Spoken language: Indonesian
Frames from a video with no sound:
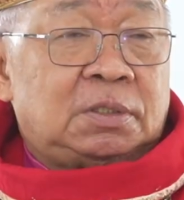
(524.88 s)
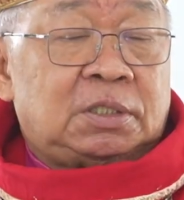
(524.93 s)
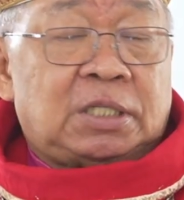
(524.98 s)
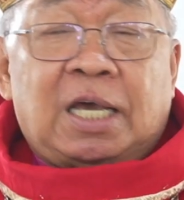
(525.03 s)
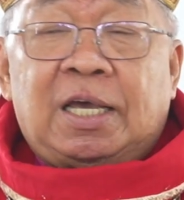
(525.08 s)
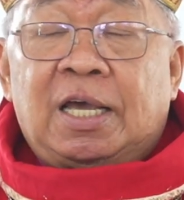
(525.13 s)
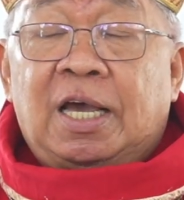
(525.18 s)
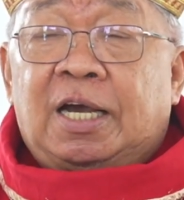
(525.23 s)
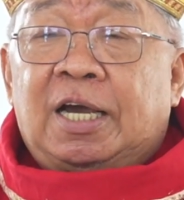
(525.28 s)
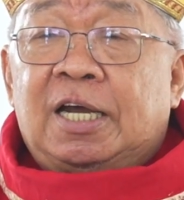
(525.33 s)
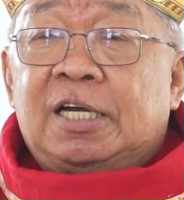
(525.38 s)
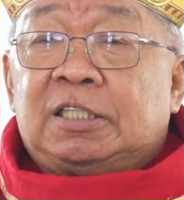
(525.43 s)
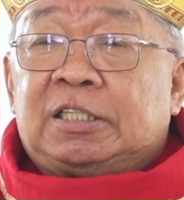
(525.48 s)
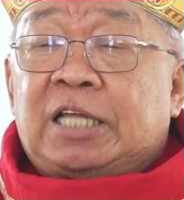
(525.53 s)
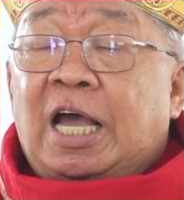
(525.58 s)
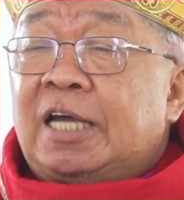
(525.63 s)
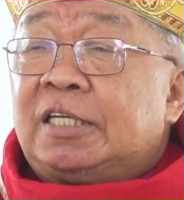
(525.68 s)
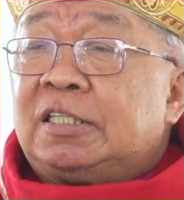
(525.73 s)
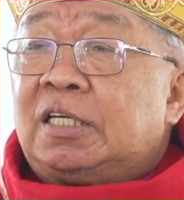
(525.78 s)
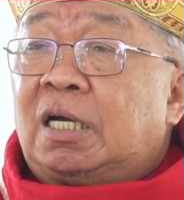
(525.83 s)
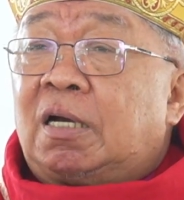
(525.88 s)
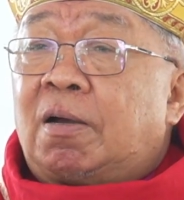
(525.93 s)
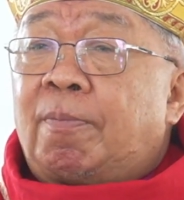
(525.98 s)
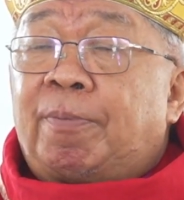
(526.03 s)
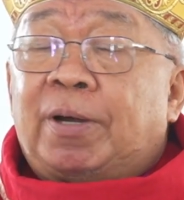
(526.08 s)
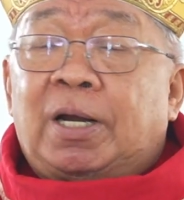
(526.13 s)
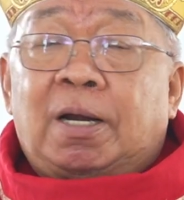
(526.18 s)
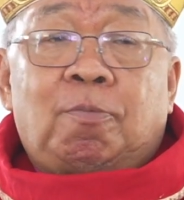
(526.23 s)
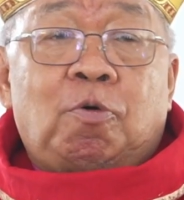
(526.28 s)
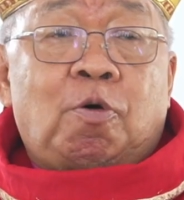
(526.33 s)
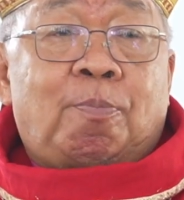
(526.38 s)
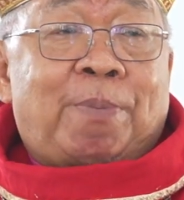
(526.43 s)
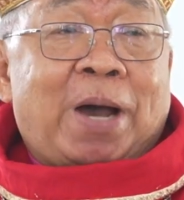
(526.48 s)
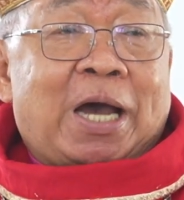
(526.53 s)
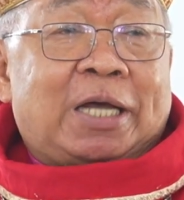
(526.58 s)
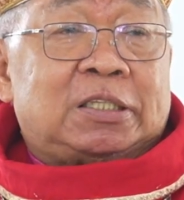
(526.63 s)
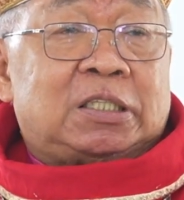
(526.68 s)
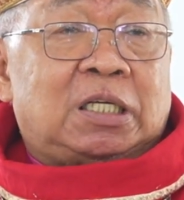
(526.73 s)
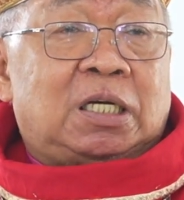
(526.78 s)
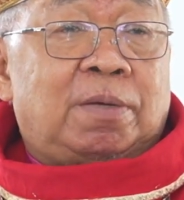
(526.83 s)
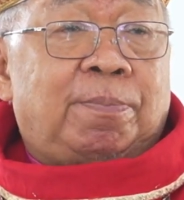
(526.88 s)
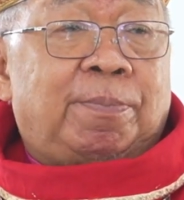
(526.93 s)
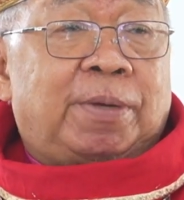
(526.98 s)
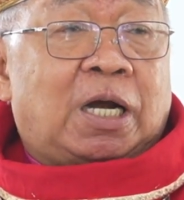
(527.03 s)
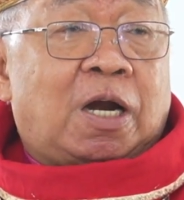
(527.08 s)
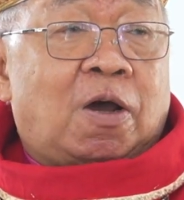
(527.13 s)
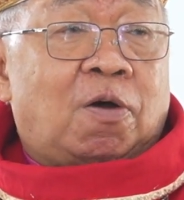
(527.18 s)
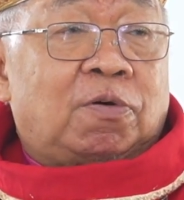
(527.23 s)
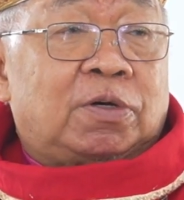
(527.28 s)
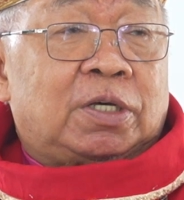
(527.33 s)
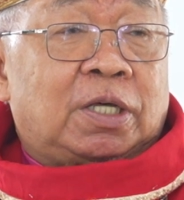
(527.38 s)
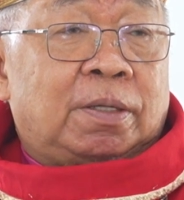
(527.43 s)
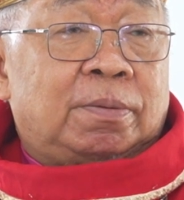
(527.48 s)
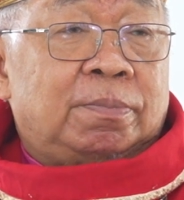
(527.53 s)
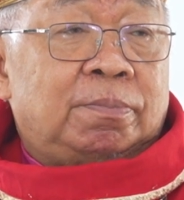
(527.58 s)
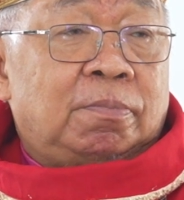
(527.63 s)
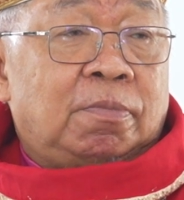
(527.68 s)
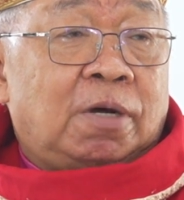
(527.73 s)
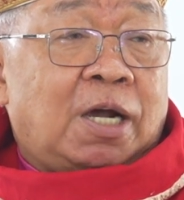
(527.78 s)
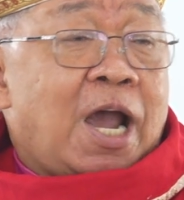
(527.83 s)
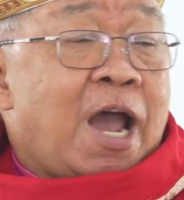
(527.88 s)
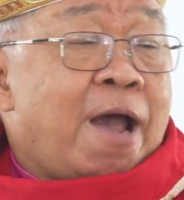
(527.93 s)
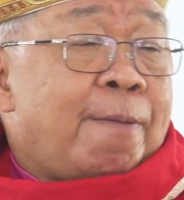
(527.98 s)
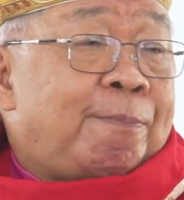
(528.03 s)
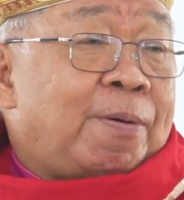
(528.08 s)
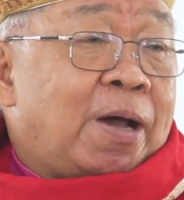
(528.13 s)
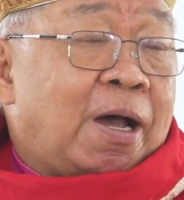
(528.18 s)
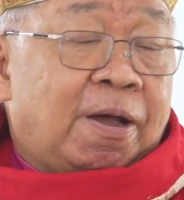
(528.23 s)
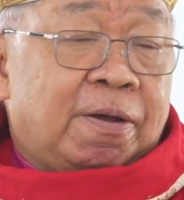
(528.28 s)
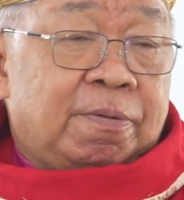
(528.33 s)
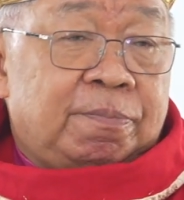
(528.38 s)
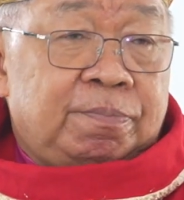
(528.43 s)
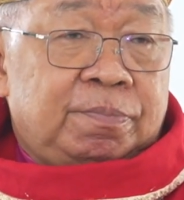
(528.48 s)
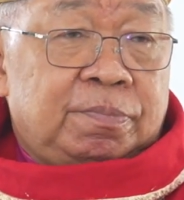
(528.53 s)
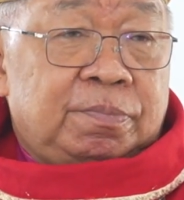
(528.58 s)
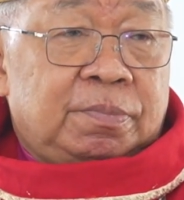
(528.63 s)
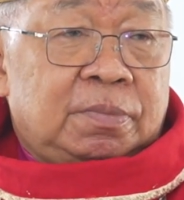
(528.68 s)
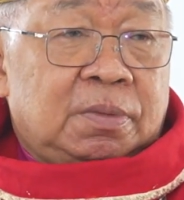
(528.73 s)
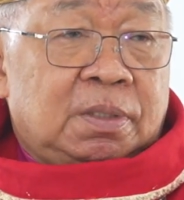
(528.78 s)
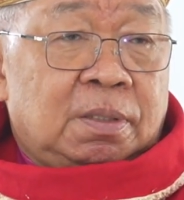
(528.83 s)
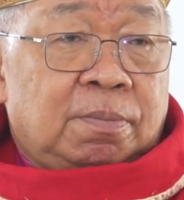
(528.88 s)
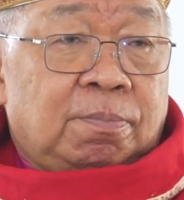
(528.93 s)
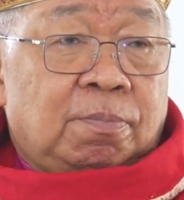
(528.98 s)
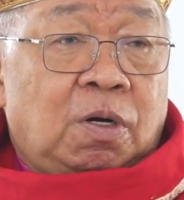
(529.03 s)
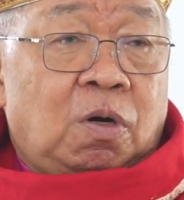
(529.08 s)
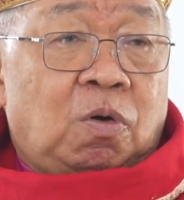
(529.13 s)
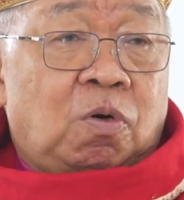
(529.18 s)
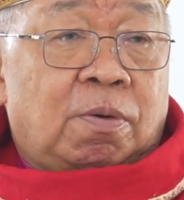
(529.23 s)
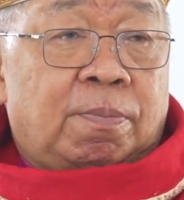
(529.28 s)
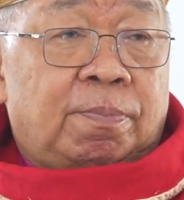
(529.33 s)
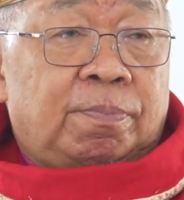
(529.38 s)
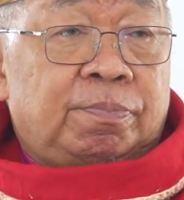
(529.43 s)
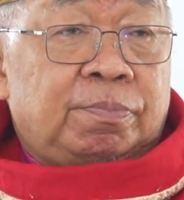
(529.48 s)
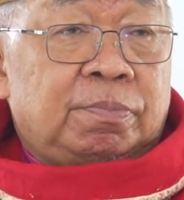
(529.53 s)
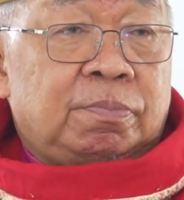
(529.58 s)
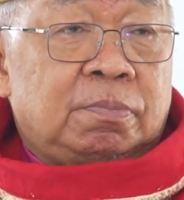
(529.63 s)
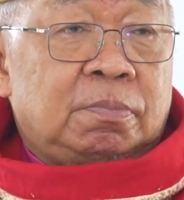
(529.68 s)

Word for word: Saya akan tanya kepada bupati di Merauke, mengapa belum?